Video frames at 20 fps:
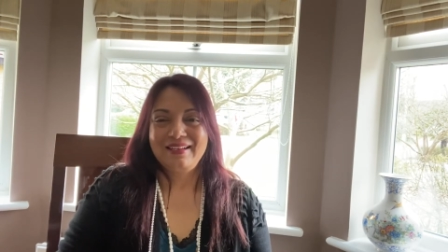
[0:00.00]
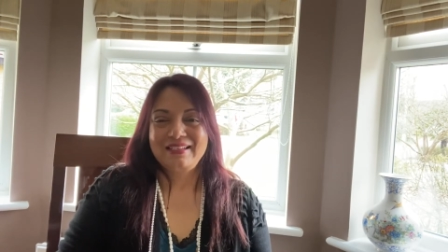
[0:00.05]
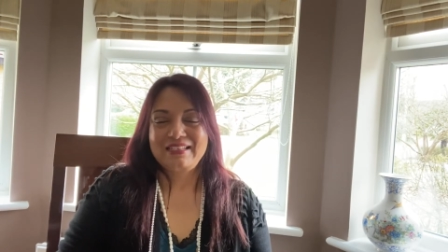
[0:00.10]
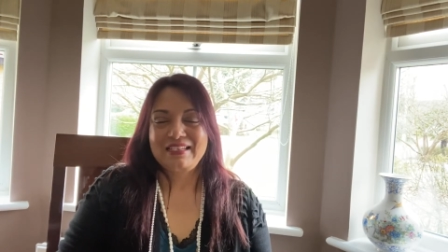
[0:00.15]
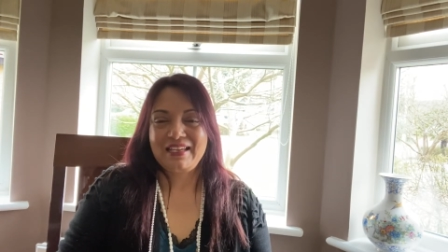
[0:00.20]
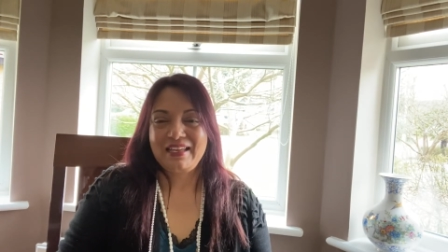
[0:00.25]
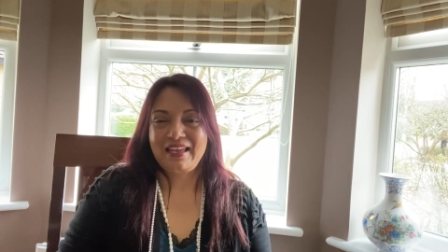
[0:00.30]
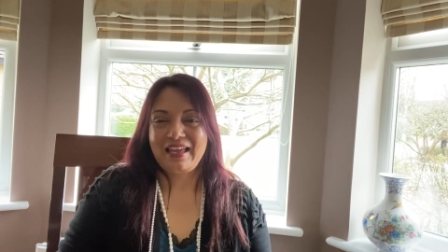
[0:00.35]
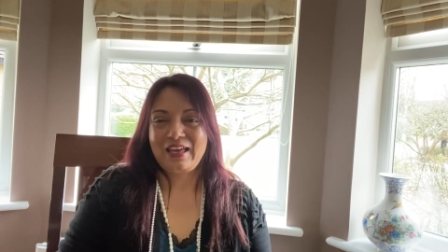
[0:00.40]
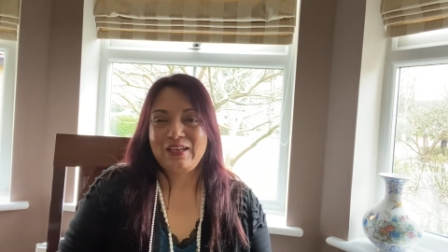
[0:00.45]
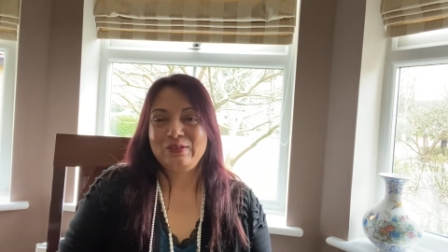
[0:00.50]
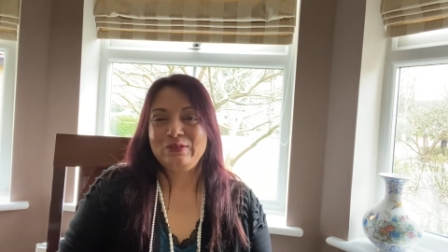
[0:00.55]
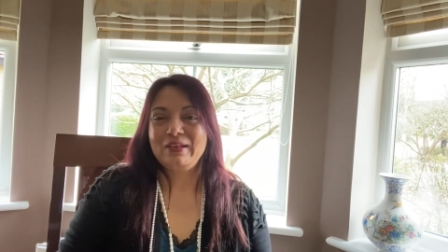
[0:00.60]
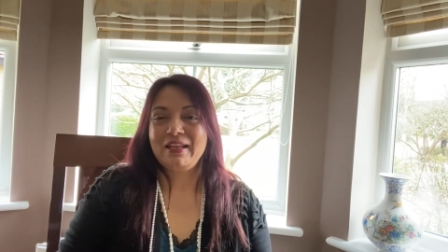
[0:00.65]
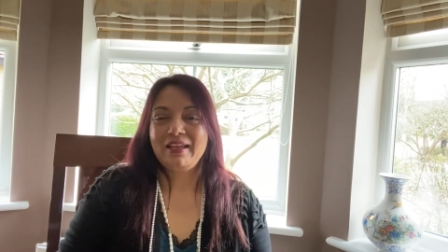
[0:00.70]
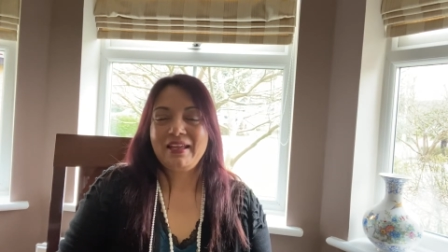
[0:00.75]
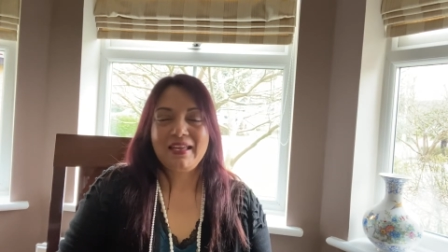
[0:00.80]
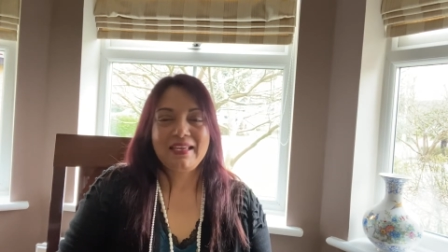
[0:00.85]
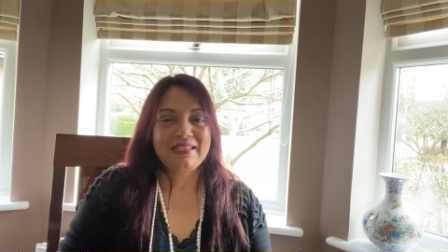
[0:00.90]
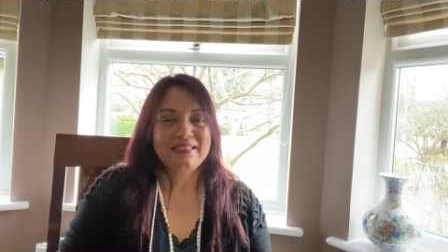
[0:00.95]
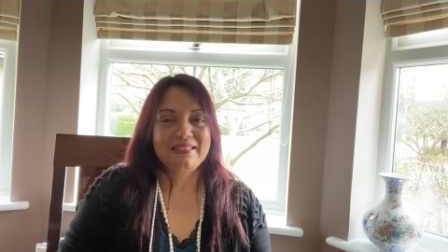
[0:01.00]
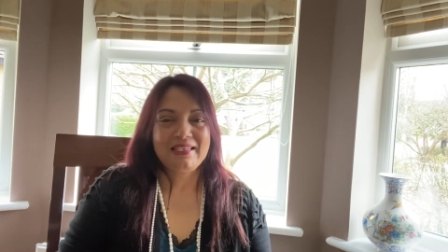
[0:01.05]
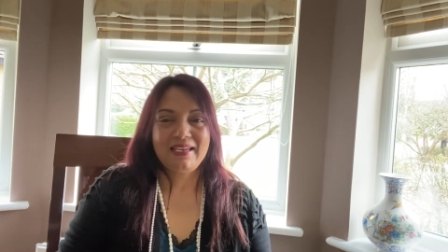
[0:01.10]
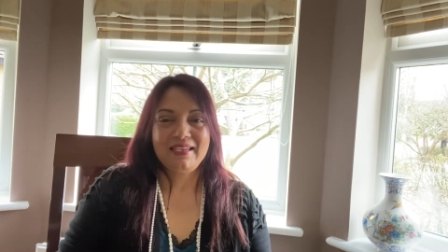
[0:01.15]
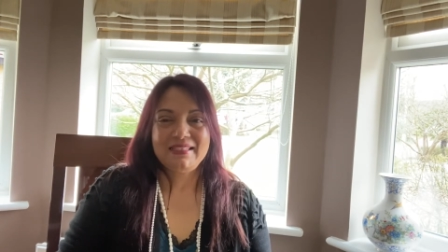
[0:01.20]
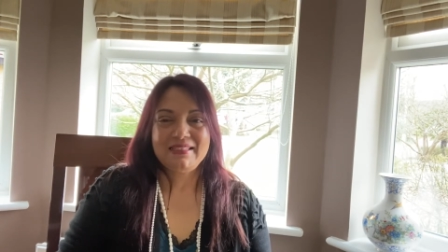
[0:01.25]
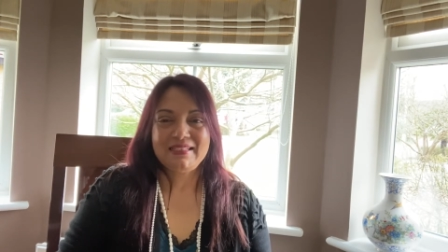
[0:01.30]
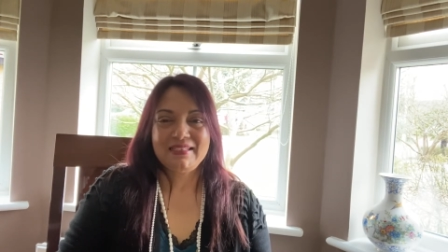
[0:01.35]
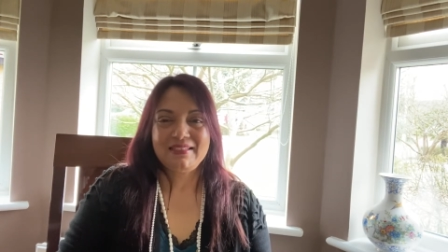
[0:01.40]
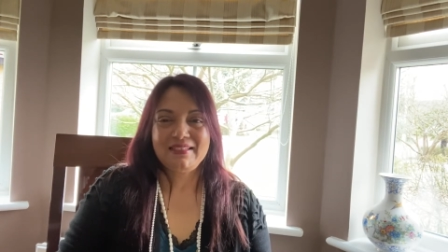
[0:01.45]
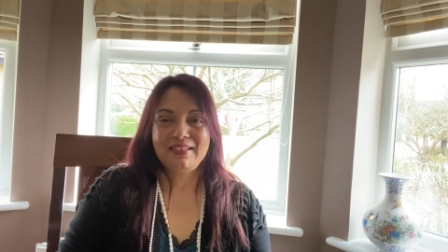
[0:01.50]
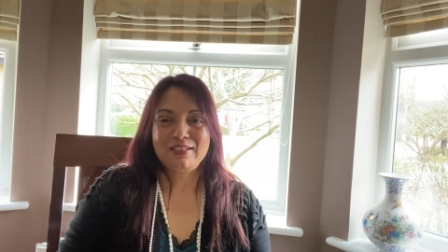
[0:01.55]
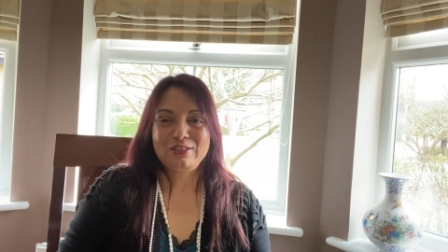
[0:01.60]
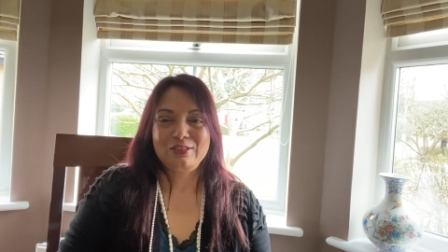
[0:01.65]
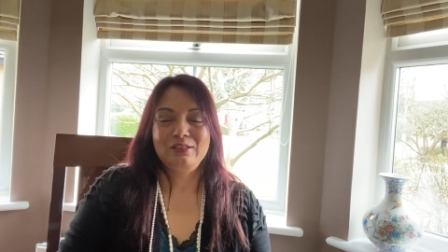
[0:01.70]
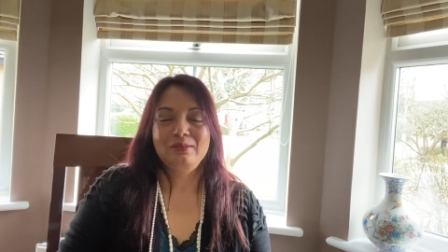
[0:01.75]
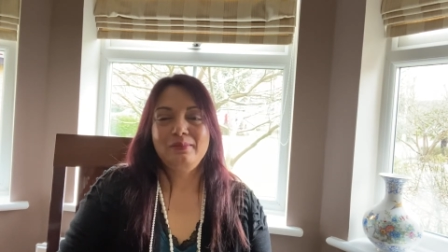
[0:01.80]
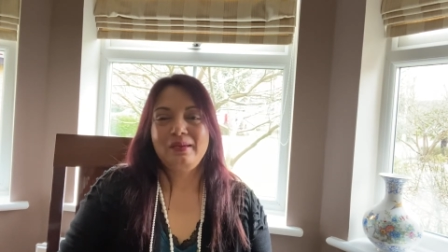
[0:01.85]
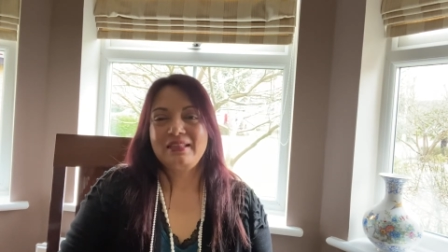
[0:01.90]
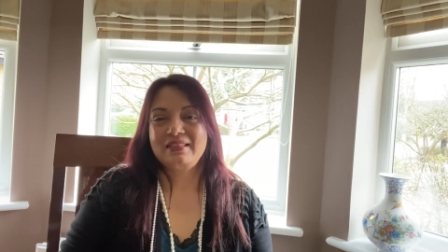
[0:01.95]
সেই অনেক এক্সাইটেড
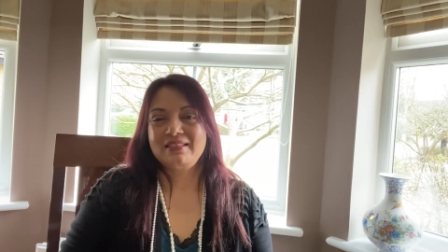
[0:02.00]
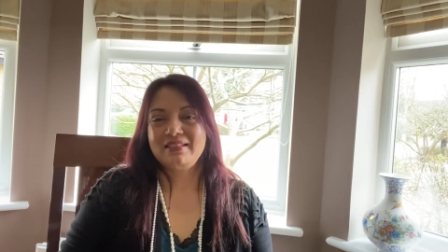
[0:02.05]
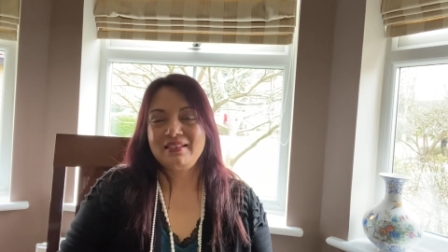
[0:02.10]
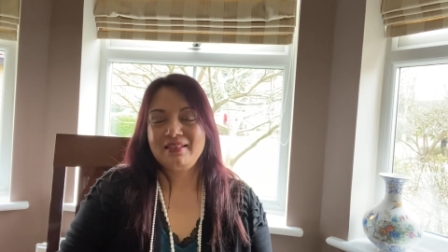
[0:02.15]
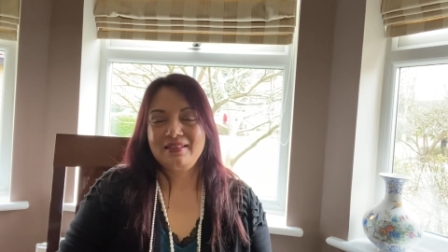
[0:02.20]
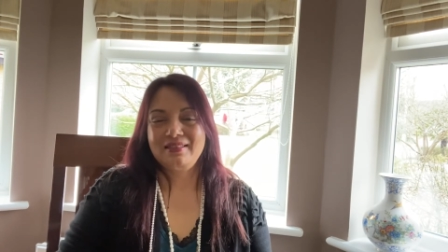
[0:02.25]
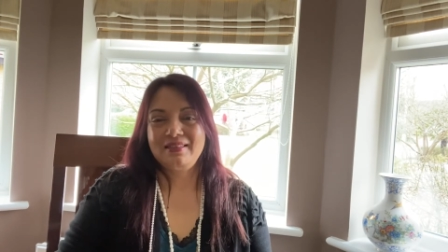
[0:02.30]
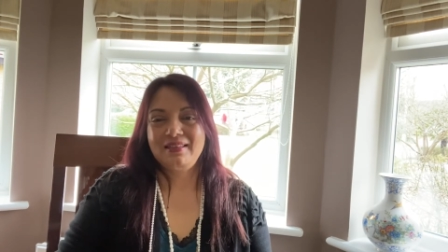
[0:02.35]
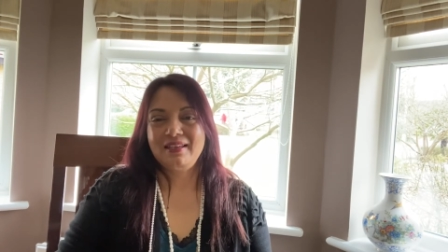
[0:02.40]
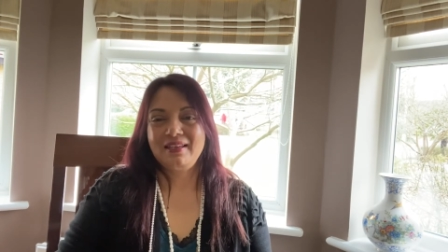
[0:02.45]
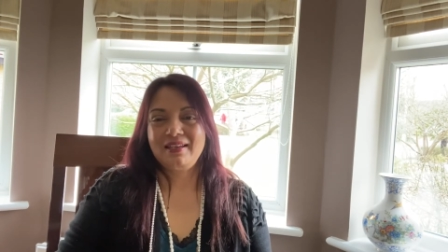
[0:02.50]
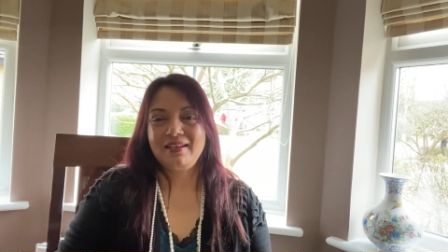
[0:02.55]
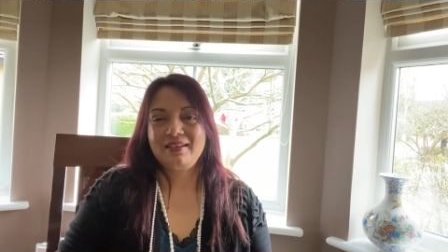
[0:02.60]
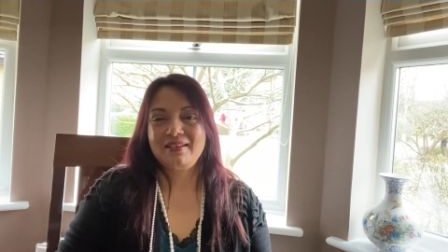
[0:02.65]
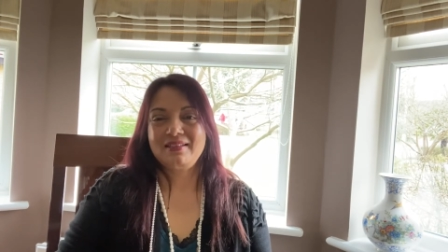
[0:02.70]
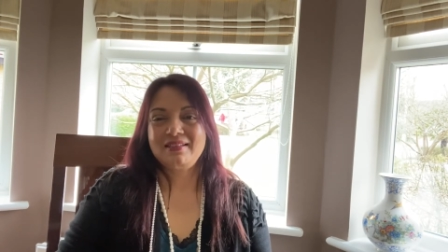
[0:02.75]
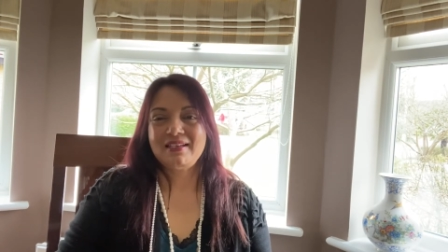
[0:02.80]
আসলে বাচ্চাদের